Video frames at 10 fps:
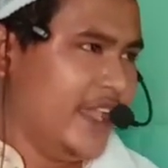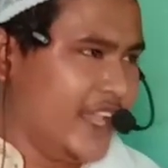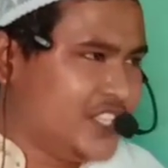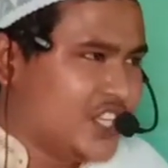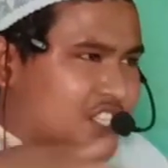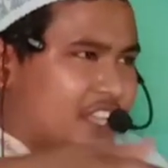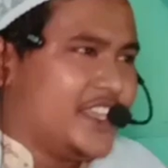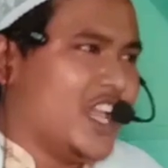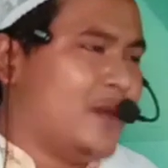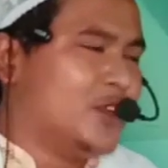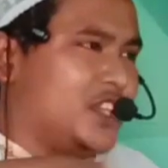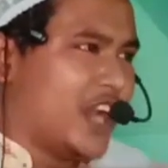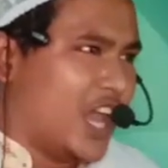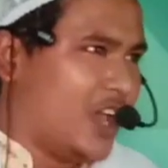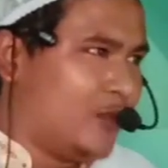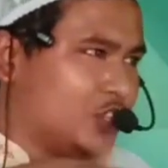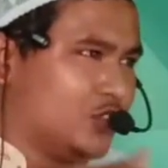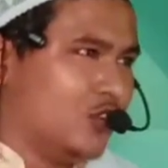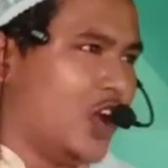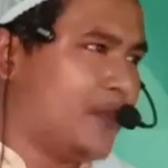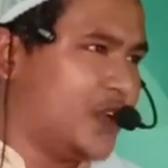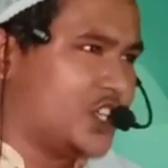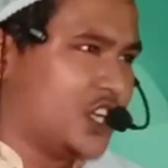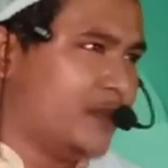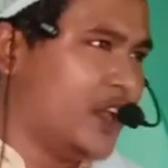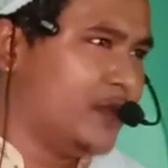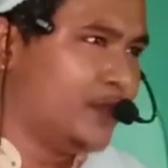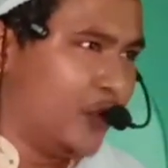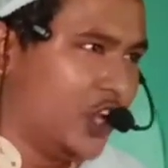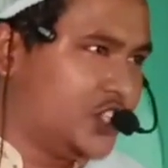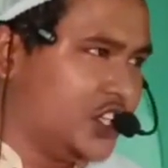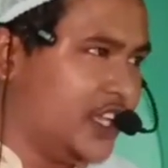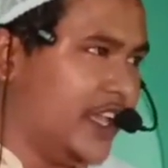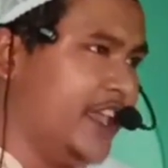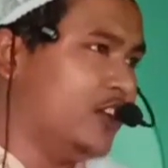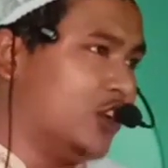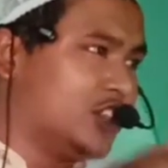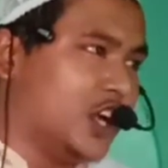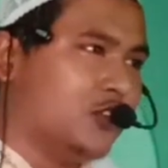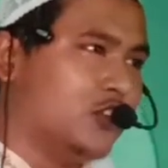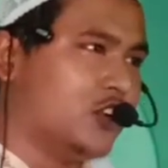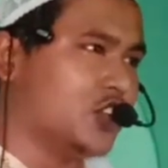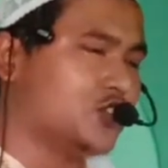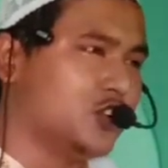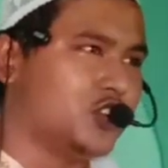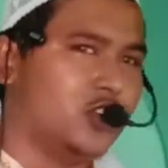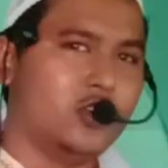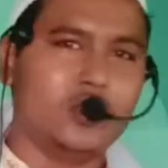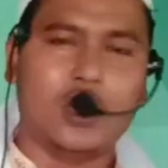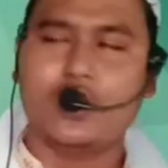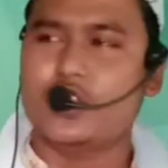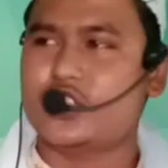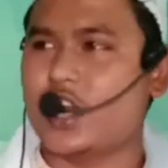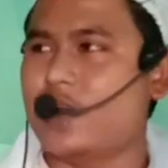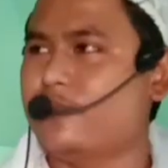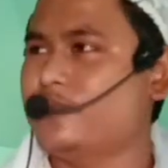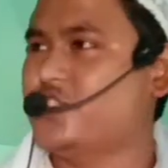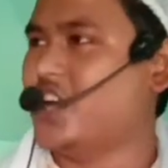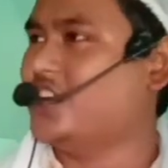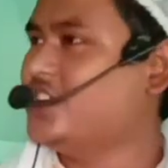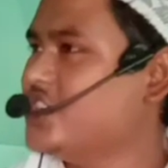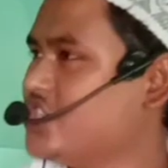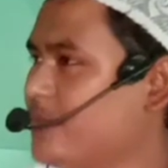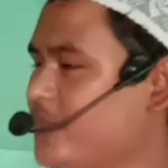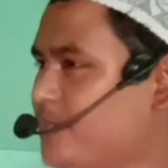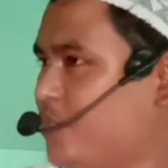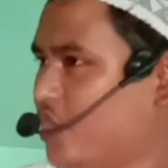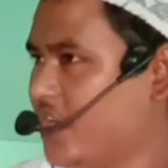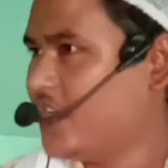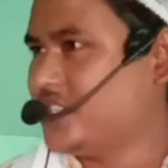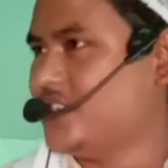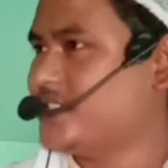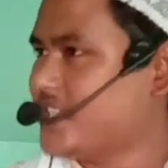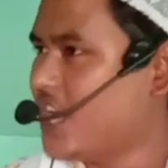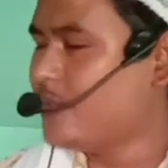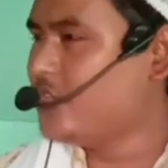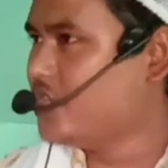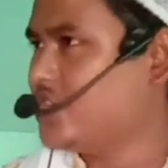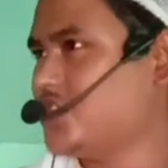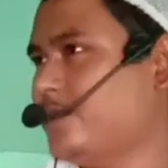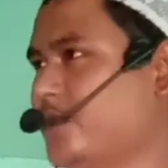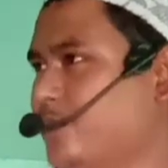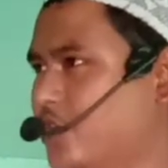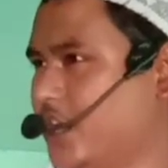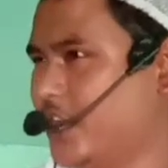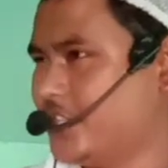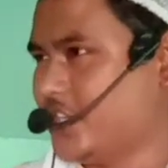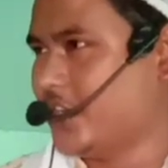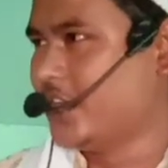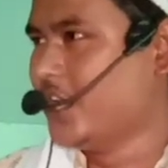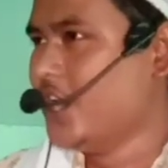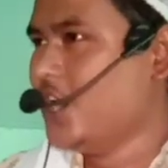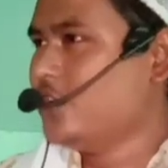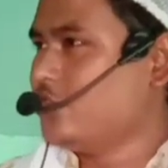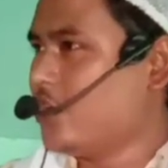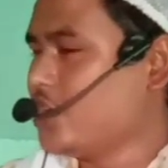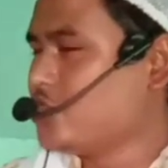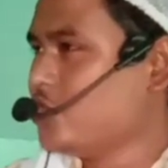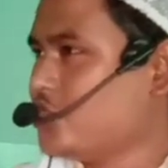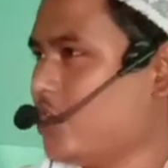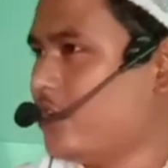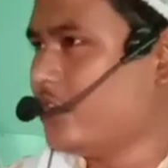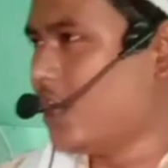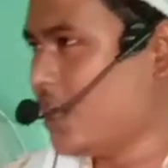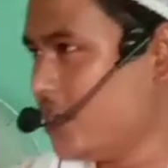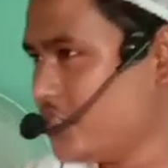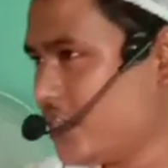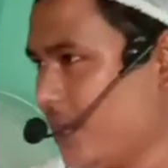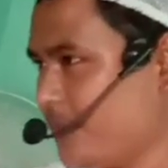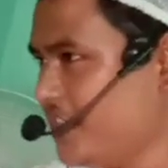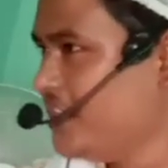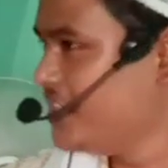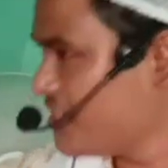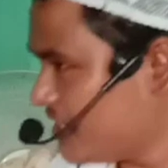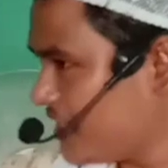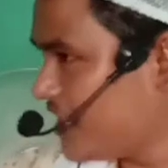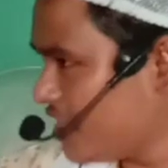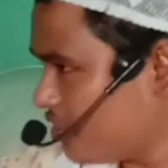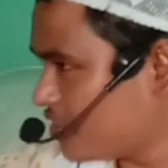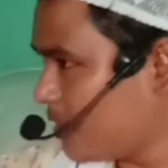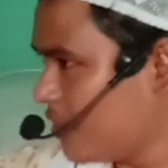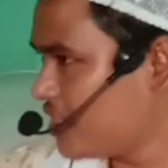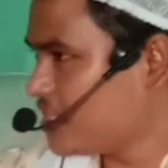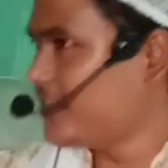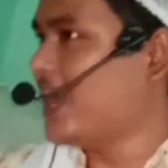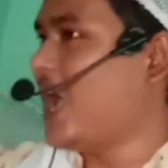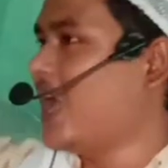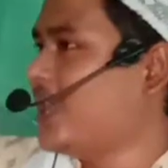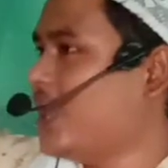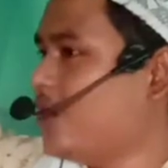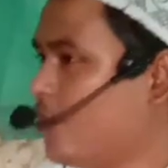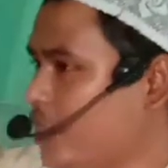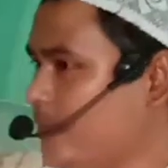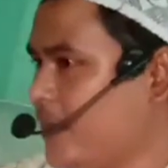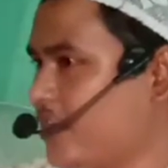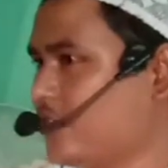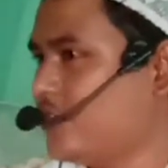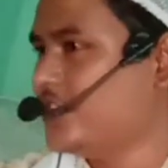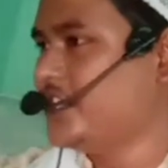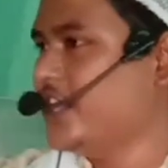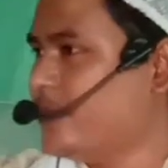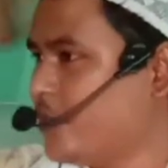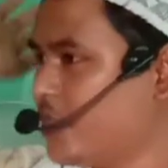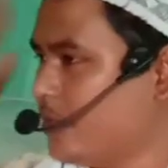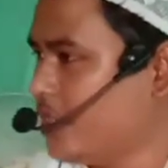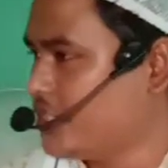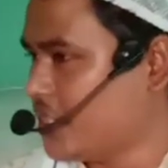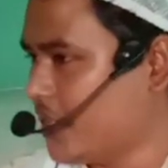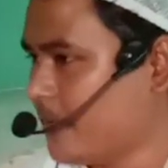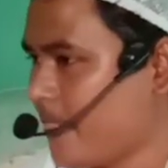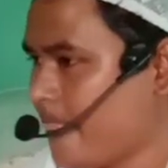এই যে যে কেয়ামতের আলামতগুলো আপনার সামনে আমি বলছি এই কথাগুলো রাসুল সাল্লাহ আলি সাল্লাম জাতির সামনে বলে গেছেন সাহাবিগণের সামনে বলে গেছেন তো রাসুল সাল্লাহ আলি সাল্লাম কি নিজে থেকে এই কথা বলেছেন না আল্লাহ ওহি প্রেরণ করেছেন এরপরে বলেছেন